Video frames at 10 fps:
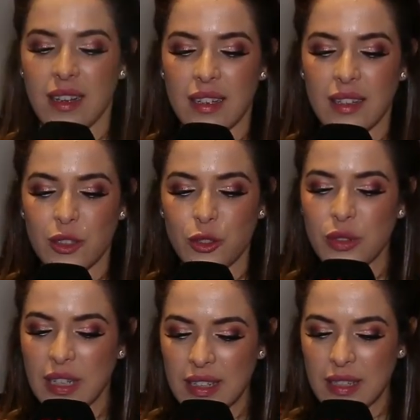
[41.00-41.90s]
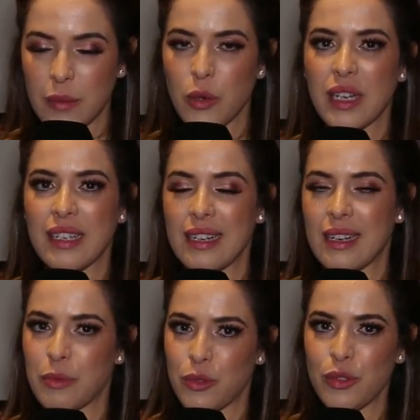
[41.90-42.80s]
آه، شكرا للموقع
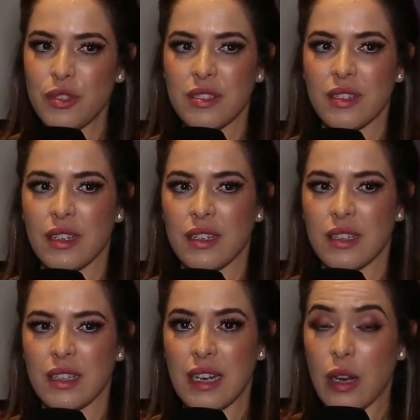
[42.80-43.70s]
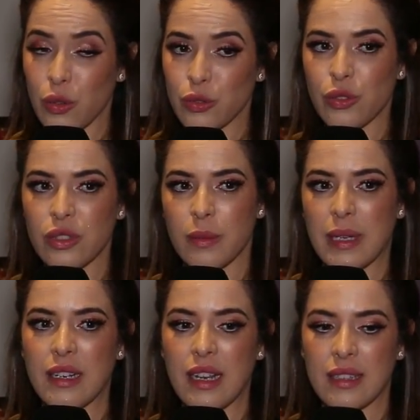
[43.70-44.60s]
لالا بلوس آه، على الحضور
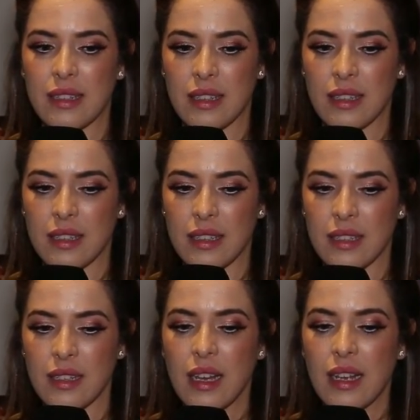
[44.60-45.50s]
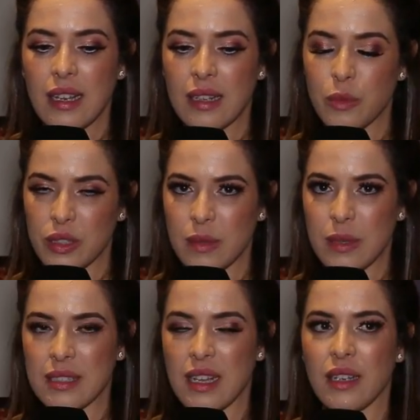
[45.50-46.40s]
طبعا لهذا لهذا
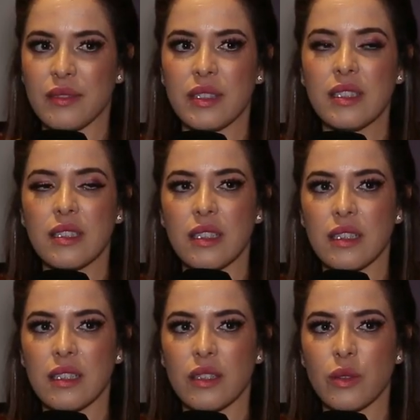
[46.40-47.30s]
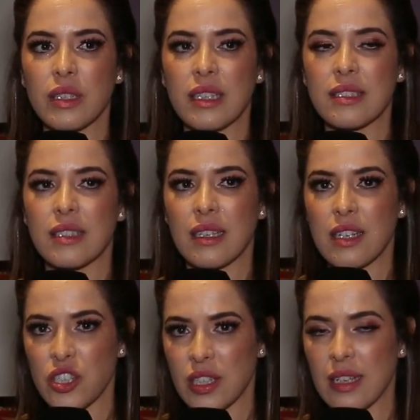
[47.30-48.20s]
المؤتمر الصحفي آه، اغنيه
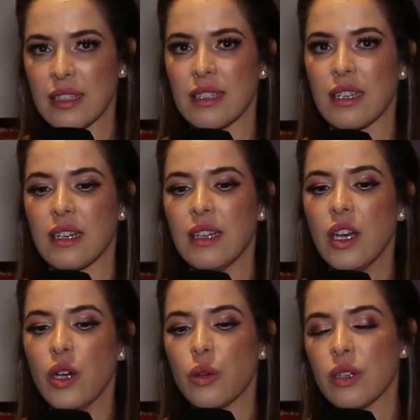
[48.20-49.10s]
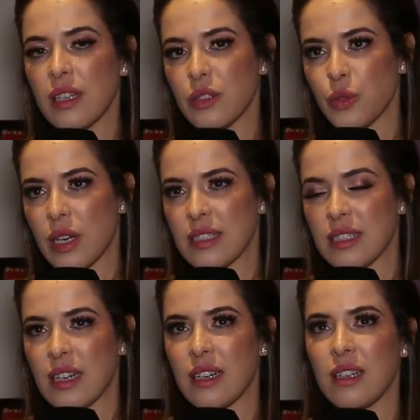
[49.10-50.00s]
حنا جيناك هي اغنيه
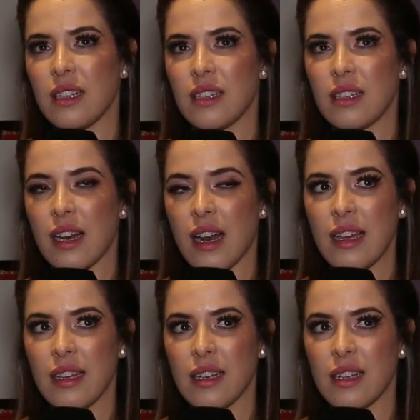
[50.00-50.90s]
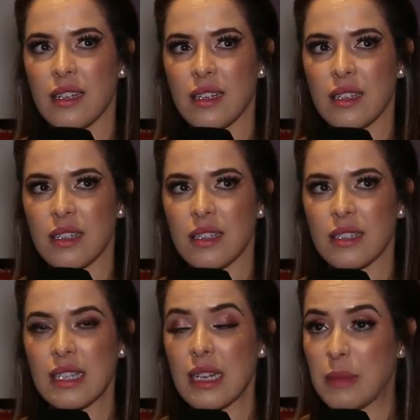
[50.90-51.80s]
تراثيه للراحل
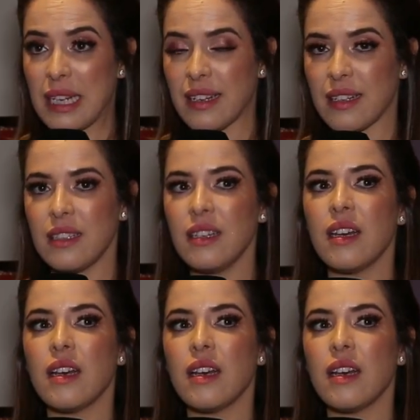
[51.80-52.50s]
سليم الهلالي